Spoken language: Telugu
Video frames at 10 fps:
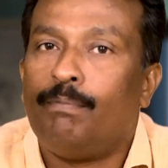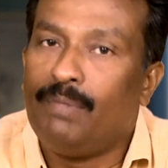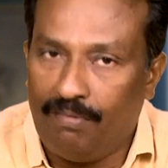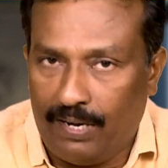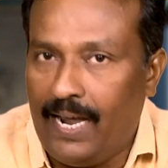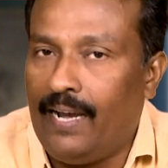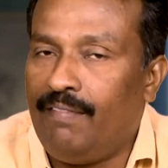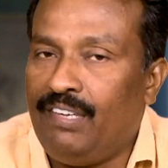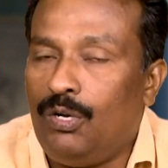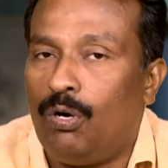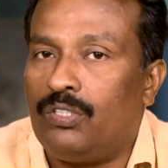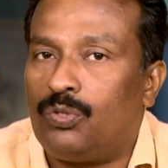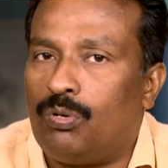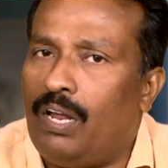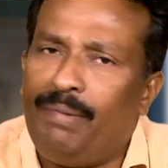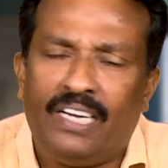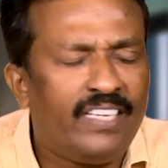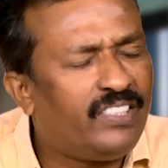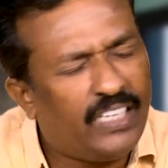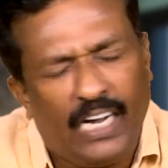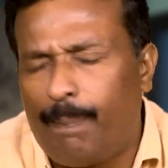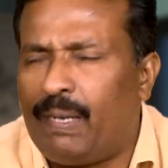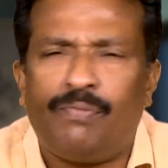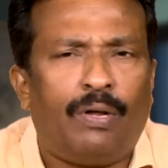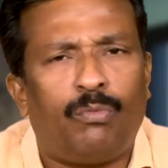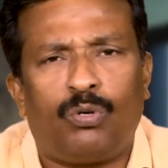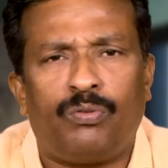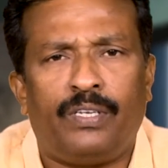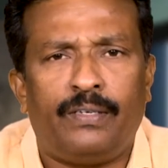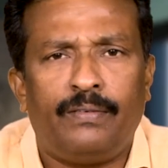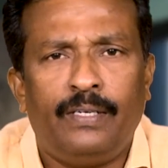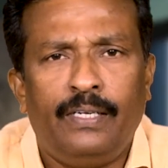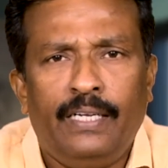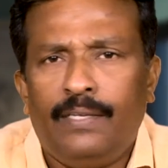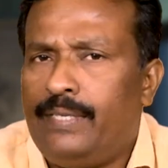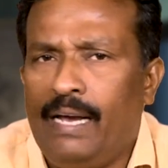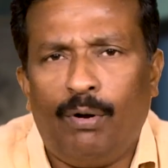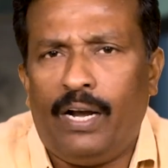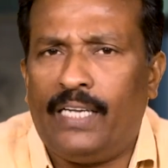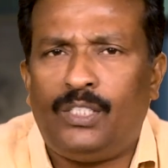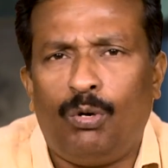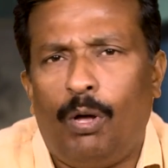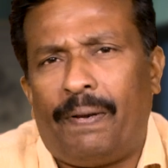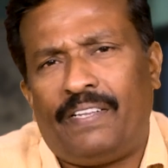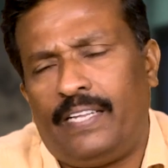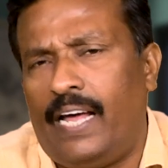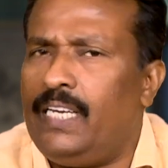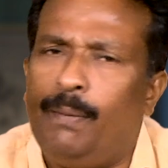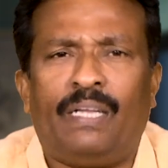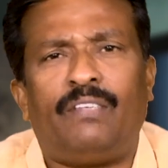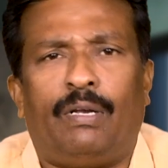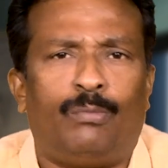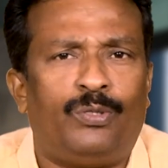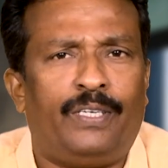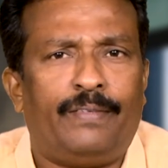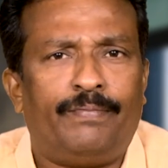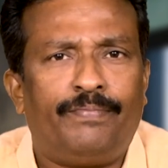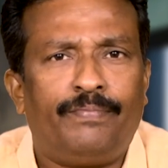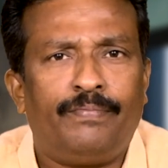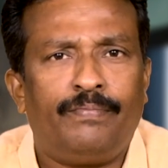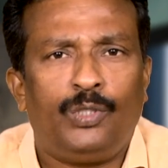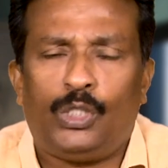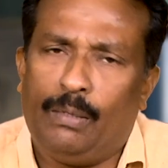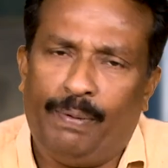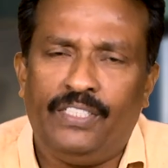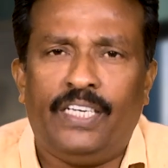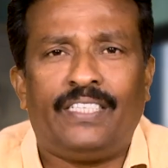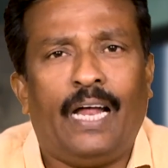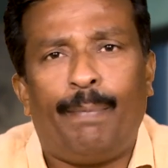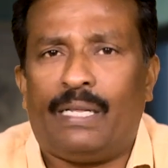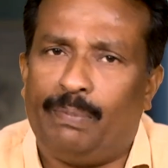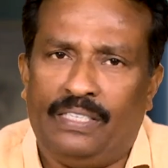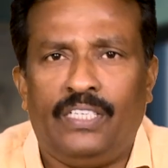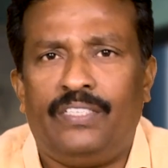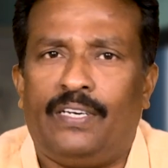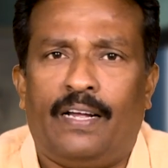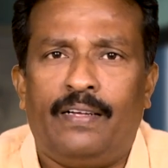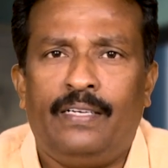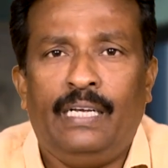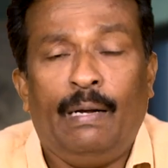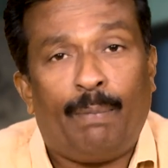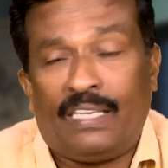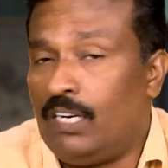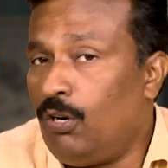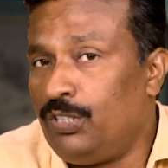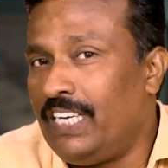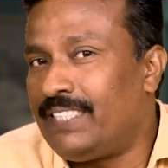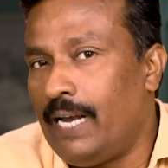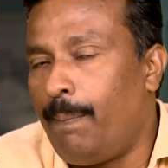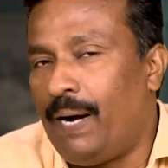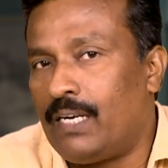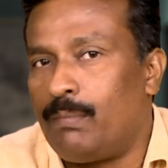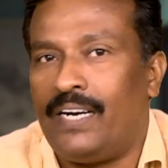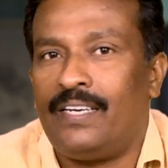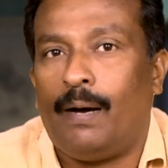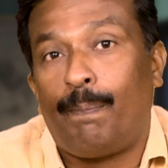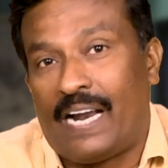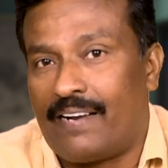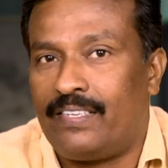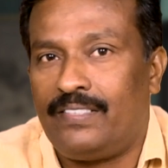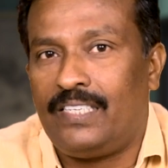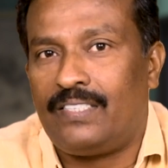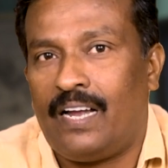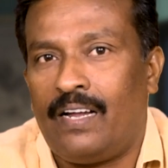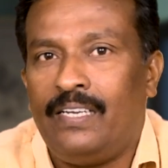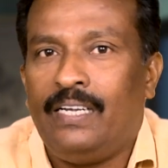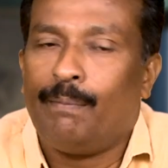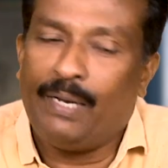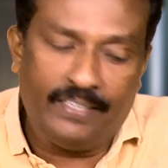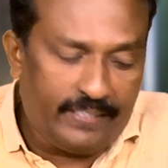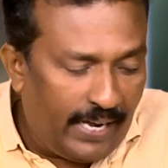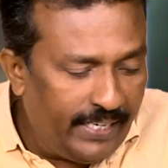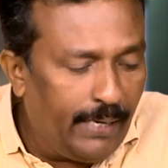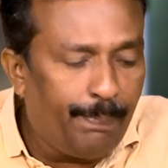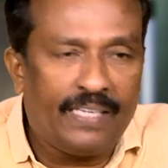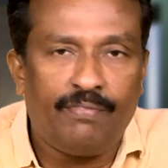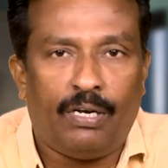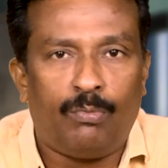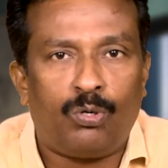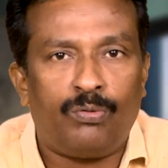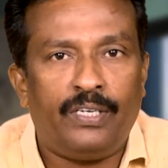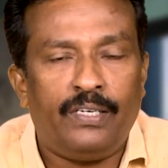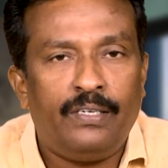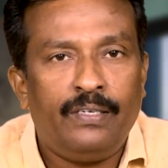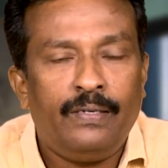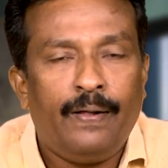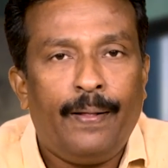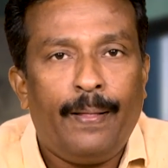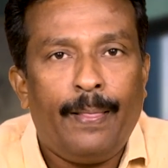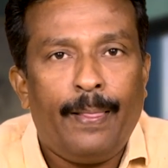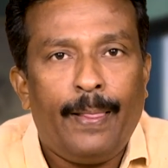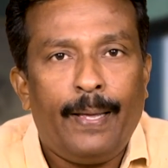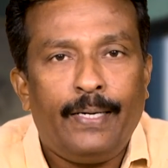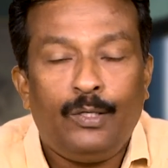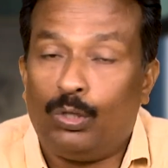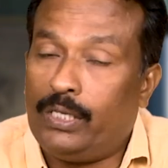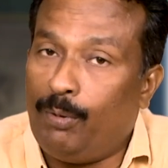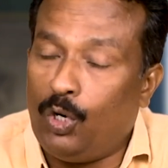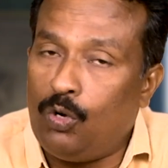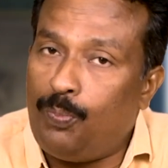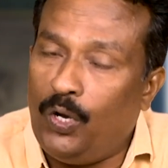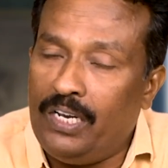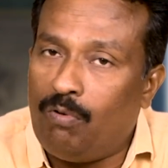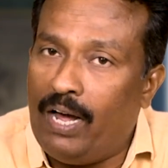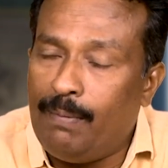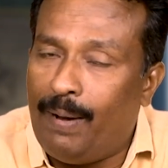మీ వరాలని వినియోగించుకున్నా మీకు ఖచ్చితంగా ప్రతిఫలం ఉంటుంది దేవుని రాజ్యంలో ప్రతిదానికి ప్రతిఫలం ఉంది చిన్న పని చేసినా పెద్ద పని చేసినా ప్రసంగం చేసినా పాట పాడినా ప్రార్థన చేసినా ప్రతిదానికి ప్రతిఫలం ఉంటుంది యుద్ధమునకు పోయిన వాని